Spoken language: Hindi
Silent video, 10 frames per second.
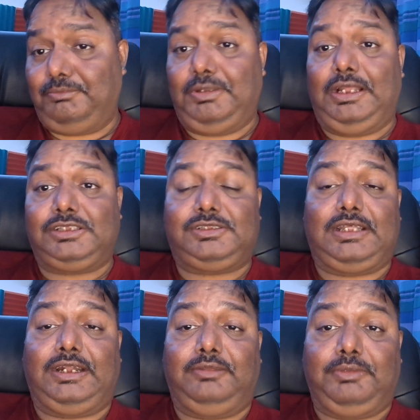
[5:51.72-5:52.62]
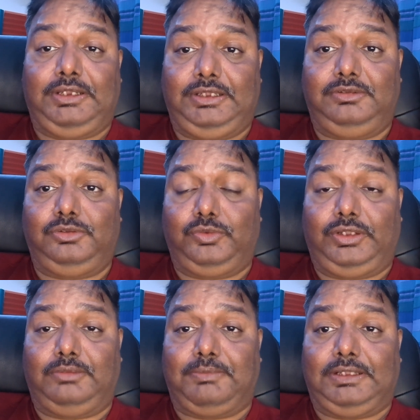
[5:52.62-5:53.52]
मैं लास्ट सैटरडे भी नहीं
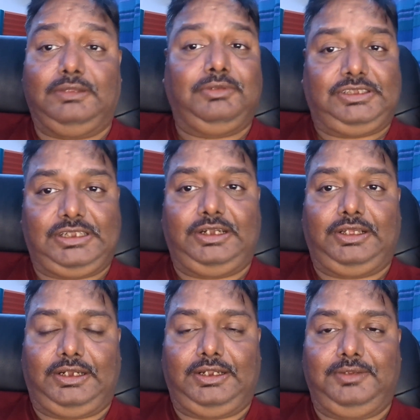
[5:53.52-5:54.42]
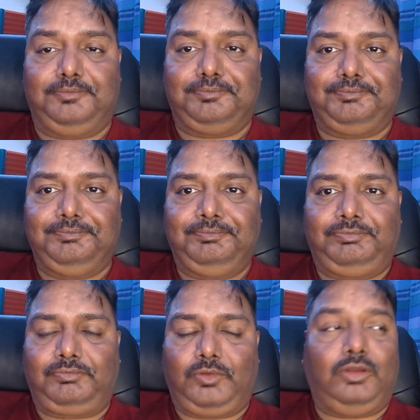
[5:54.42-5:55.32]
ज्वाइन कर पाया था इस सैटरडे करना है
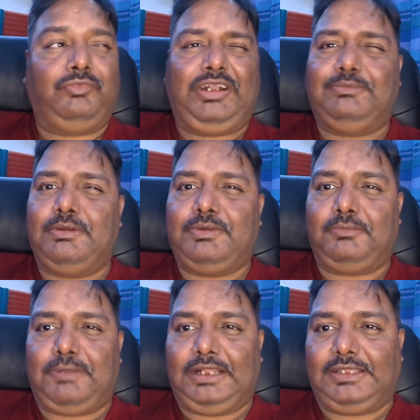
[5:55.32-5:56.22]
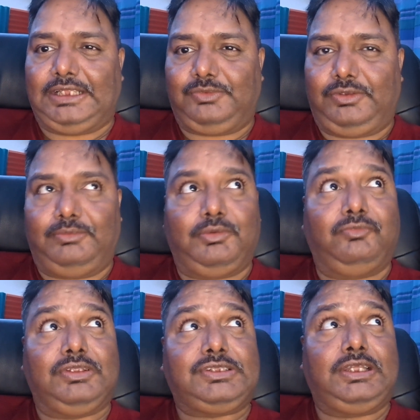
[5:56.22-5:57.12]
और वीकडे पे हमारा प्लान था एक्चुअली हमारा
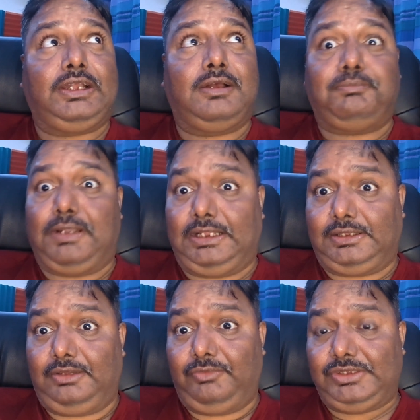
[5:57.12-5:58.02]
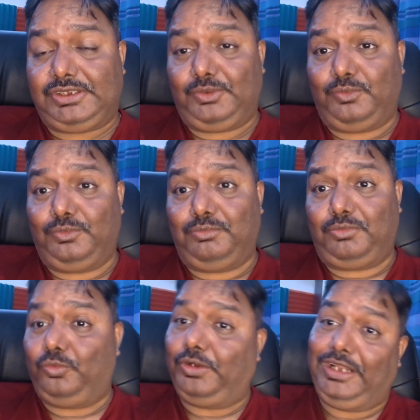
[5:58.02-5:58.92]
वेंसडे का प्लान था वेंसडे को
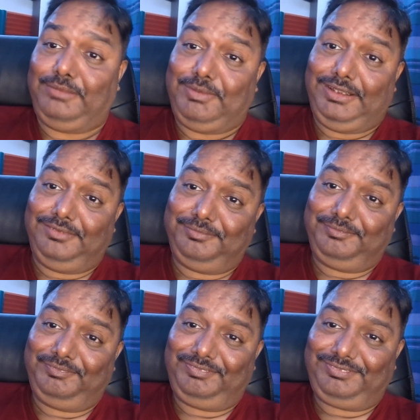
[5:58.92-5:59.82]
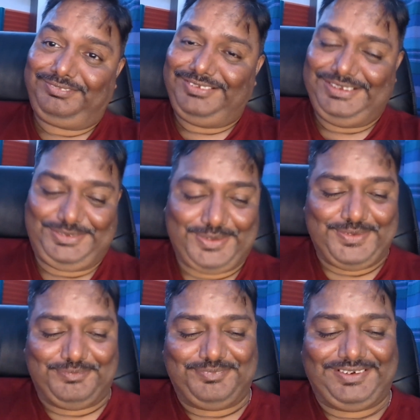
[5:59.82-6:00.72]
कोट ही नहीं मिला
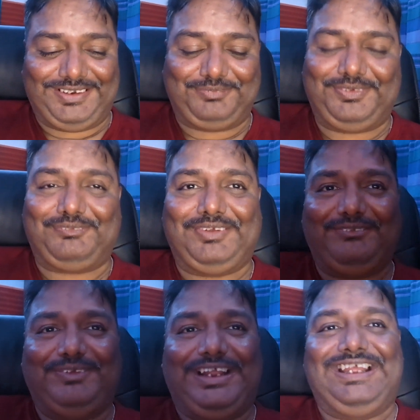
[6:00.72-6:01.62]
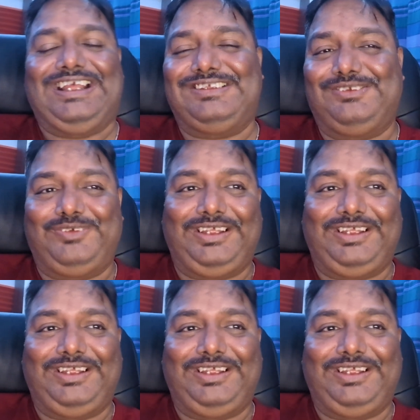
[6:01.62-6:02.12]
तो पहले प्लान ही कैंसिल हो